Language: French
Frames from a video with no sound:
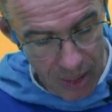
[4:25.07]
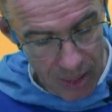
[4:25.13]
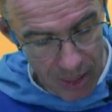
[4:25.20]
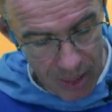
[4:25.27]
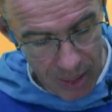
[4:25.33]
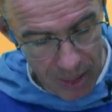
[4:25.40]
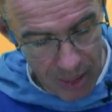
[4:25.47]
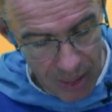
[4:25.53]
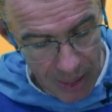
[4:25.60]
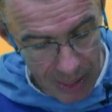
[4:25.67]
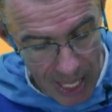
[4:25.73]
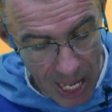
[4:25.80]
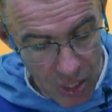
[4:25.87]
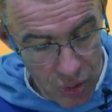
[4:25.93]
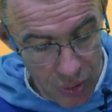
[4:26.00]
euh,
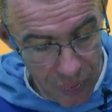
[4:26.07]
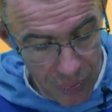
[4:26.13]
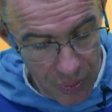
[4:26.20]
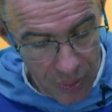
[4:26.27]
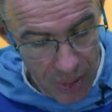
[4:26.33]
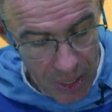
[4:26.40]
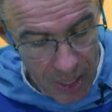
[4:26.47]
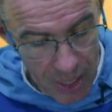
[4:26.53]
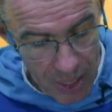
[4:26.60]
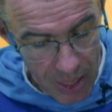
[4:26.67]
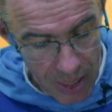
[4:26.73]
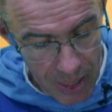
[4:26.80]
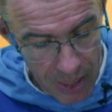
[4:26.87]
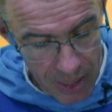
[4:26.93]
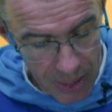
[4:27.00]
car je veux
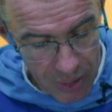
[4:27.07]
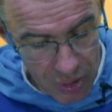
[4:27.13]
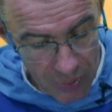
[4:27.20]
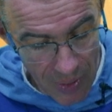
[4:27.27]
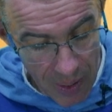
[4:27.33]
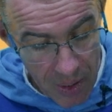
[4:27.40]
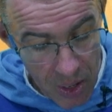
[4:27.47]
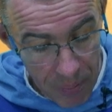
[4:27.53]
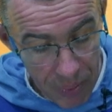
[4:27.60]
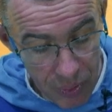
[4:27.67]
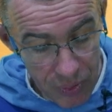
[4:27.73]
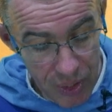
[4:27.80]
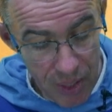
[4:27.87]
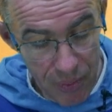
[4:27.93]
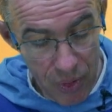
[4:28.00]
euh, je viens pour
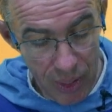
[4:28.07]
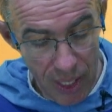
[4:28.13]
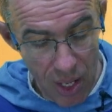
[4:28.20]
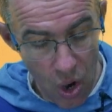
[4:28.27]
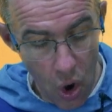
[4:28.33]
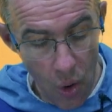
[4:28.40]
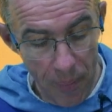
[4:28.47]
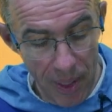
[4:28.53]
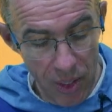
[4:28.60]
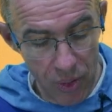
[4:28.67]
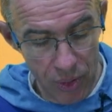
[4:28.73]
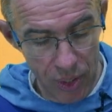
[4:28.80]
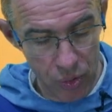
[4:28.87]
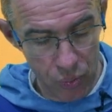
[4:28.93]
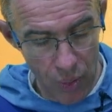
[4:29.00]
demeurer au milieu
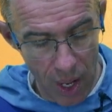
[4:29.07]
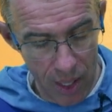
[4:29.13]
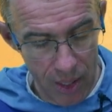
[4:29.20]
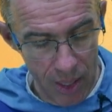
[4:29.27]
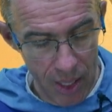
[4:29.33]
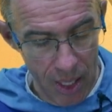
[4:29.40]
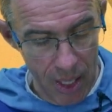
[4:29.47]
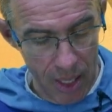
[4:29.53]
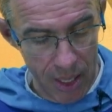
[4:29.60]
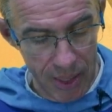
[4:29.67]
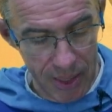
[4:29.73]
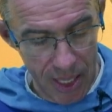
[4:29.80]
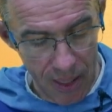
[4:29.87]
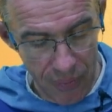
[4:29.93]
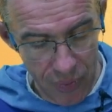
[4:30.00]
de toi.
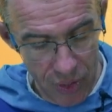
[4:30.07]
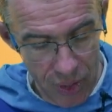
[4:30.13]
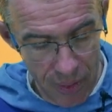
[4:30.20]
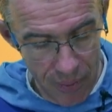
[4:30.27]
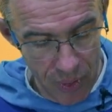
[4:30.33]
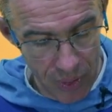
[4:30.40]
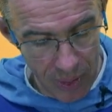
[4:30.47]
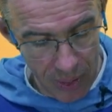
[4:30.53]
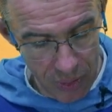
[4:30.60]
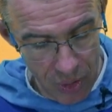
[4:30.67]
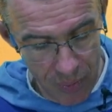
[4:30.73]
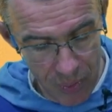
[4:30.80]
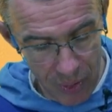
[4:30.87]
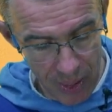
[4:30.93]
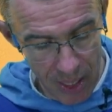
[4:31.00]
C'est
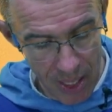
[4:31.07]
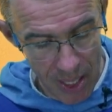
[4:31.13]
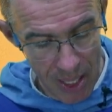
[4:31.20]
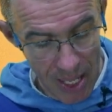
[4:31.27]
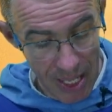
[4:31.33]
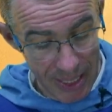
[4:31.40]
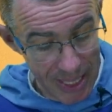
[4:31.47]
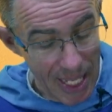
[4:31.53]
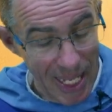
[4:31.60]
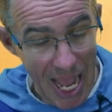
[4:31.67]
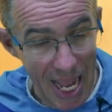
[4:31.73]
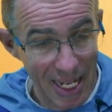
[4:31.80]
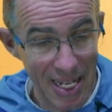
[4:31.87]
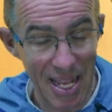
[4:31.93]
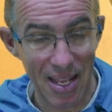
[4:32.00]
demeurer,
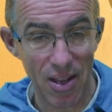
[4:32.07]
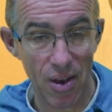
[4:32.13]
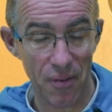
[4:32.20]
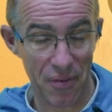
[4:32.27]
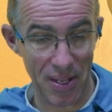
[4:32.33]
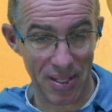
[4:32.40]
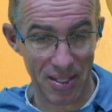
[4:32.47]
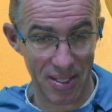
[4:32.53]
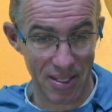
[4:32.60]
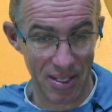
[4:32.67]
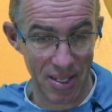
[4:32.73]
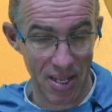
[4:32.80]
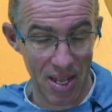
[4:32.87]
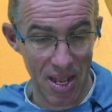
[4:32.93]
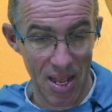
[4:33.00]
s'incarner en fait.
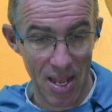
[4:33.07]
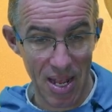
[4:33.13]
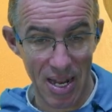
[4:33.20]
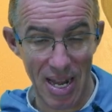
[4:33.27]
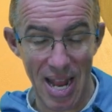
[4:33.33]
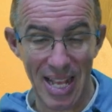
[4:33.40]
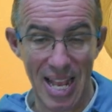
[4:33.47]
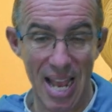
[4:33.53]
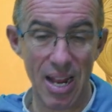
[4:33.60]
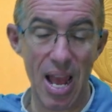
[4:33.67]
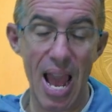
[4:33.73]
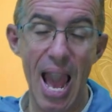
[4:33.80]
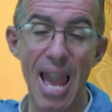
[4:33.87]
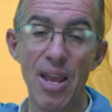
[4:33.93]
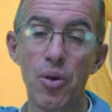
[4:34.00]

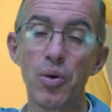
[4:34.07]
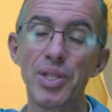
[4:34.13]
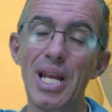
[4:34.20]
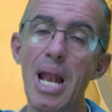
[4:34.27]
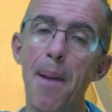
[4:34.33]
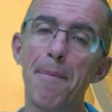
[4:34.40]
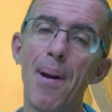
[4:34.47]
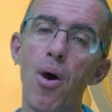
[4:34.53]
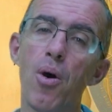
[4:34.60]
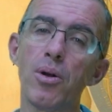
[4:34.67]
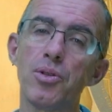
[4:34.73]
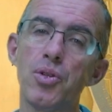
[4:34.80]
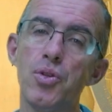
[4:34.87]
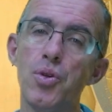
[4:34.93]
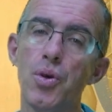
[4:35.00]
Écouter la parole
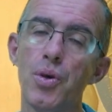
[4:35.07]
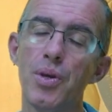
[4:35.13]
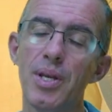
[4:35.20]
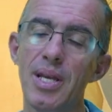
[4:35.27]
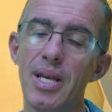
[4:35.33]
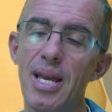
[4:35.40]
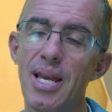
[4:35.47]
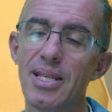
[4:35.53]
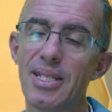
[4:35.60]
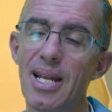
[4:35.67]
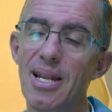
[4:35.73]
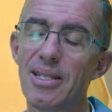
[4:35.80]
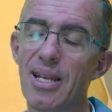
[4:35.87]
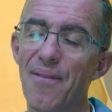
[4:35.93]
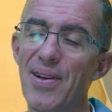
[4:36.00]
de Dieu, c'est
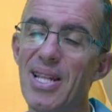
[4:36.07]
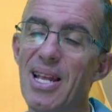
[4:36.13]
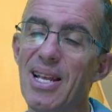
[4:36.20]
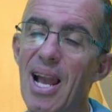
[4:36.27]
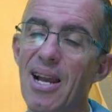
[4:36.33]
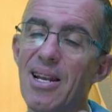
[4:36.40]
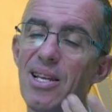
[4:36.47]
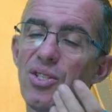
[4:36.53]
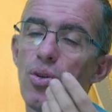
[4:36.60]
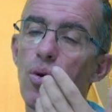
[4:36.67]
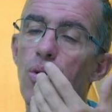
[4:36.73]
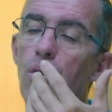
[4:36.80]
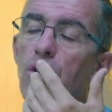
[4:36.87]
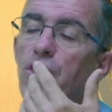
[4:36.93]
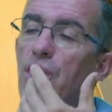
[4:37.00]
le travail d'incarnation.
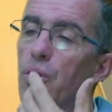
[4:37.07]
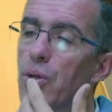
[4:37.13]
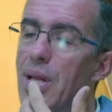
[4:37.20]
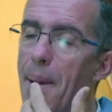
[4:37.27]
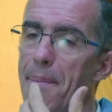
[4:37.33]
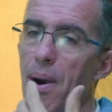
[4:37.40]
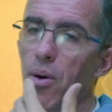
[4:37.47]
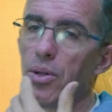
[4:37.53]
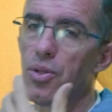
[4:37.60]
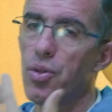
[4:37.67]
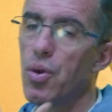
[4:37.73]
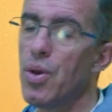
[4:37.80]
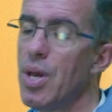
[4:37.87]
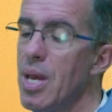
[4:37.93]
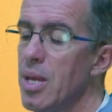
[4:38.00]
Quand j'écoute la parole de
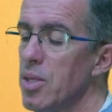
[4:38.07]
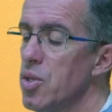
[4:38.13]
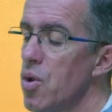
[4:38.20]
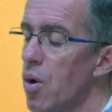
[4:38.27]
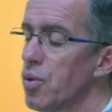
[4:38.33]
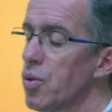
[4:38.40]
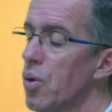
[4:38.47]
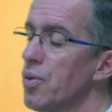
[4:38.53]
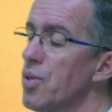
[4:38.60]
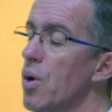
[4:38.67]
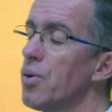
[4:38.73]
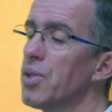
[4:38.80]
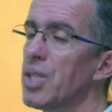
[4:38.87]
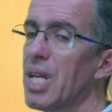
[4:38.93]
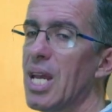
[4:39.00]
Dieu, Dieu est en train
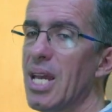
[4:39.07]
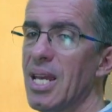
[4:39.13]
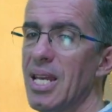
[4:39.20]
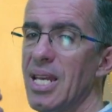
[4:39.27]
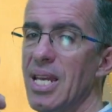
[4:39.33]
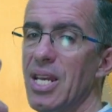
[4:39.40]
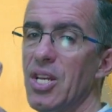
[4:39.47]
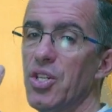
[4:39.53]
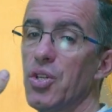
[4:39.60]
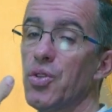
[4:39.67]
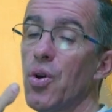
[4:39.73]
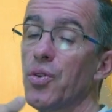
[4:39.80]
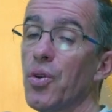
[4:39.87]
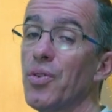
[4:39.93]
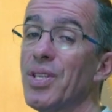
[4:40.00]
d'entrer. Jésus est
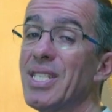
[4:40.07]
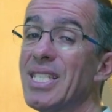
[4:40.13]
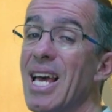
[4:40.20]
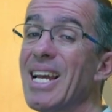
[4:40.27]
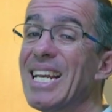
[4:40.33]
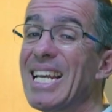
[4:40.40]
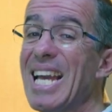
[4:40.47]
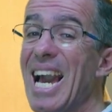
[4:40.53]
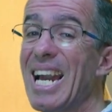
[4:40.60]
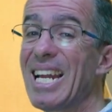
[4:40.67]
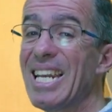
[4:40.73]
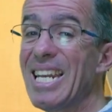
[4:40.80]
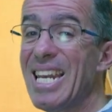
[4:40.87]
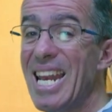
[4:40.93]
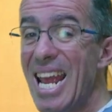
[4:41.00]
en train de
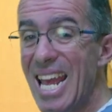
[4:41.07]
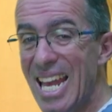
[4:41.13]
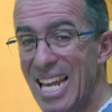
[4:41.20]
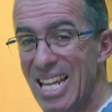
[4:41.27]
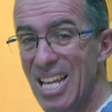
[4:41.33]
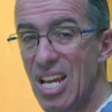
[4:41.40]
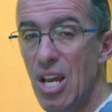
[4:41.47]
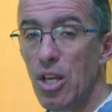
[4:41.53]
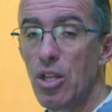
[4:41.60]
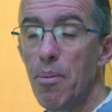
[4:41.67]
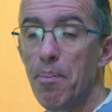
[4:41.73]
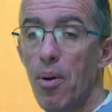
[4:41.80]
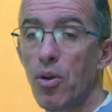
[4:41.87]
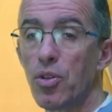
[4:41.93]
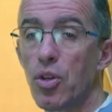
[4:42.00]
s'incarner, de
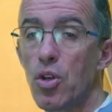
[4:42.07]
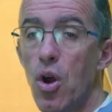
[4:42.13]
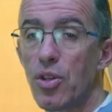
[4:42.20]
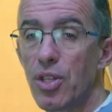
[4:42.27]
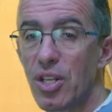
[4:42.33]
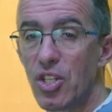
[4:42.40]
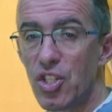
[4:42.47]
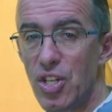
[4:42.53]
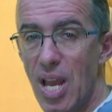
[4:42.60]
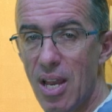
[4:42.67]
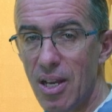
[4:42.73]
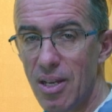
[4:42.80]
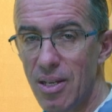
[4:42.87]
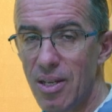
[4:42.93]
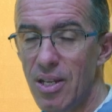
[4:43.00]
prendre notre chair.
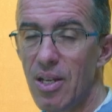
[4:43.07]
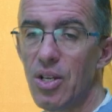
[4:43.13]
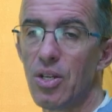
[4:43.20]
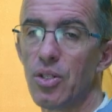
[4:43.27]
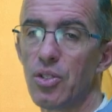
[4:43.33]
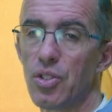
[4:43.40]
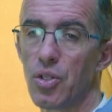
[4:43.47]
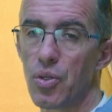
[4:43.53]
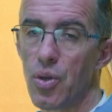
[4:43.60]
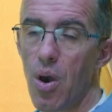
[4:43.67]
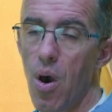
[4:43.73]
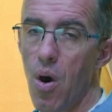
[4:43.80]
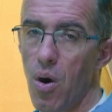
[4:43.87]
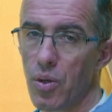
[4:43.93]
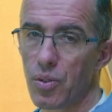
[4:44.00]
Jésus
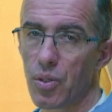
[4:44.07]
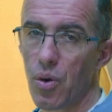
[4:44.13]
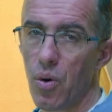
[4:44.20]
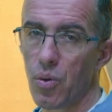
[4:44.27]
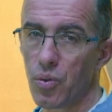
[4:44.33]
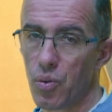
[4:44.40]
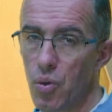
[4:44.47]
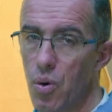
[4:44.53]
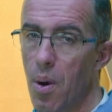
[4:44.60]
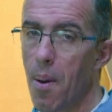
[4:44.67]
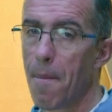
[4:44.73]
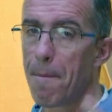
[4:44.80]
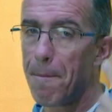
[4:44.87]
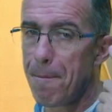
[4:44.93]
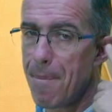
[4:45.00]
entre en nous
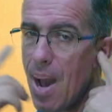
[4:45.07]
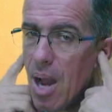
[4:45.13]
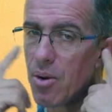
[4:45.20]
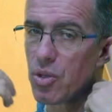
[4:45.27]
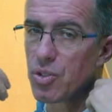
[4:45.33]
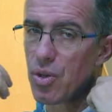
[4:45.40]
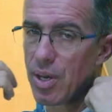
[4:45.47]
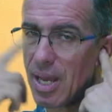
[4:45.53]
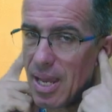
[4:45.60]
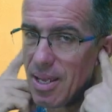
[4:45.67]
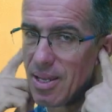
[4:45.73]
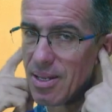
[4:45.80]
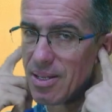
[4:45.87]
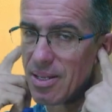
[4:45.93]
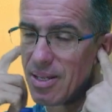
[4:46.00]
par nos oreilles.
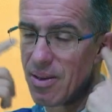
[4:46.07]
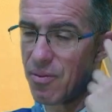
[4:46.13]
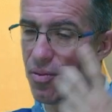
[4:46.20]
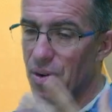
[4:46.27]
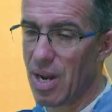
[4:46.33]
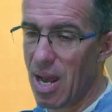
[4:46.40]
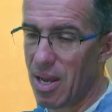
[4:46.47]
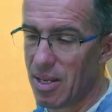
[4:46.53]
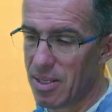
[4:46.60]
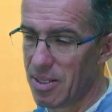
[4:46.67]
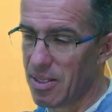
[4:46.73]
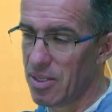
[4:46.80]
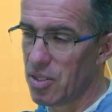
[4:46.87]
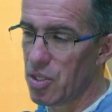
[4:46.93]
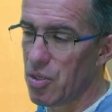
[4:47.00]
Voilà,
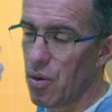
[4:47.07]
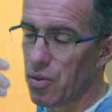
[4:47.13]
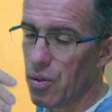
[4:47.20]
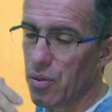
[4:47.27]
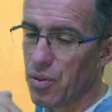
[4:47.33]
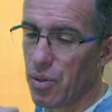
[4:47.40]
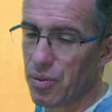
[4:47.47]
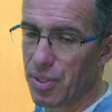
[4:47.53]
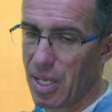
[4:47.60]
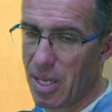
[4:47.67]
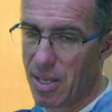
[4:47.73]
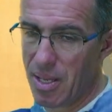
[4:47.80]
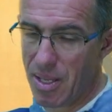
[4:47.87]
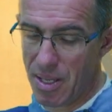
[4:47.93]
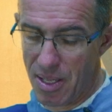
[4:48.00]
Jésus est en train
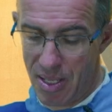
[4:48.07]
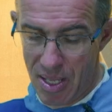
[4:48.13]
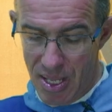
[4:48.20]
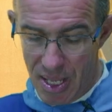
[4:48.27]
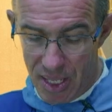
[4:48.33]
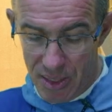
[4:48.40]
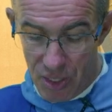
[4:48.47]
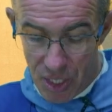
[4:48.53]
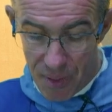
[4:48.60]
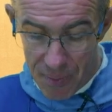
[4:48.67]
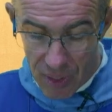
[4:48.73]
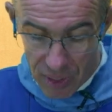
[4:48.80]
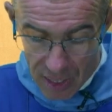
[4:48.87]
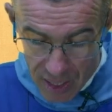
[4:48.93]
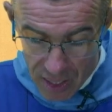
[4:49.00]
d'entrer et de
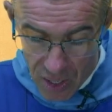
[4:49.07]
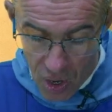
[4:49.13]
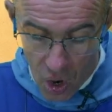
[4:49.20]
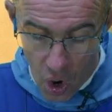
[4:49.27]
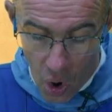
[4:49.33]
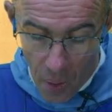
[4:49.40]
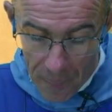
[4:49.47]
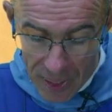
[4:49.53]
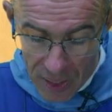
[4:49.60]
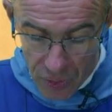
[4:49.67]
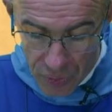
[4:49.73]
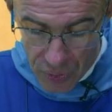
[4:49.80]
demeurer en milieu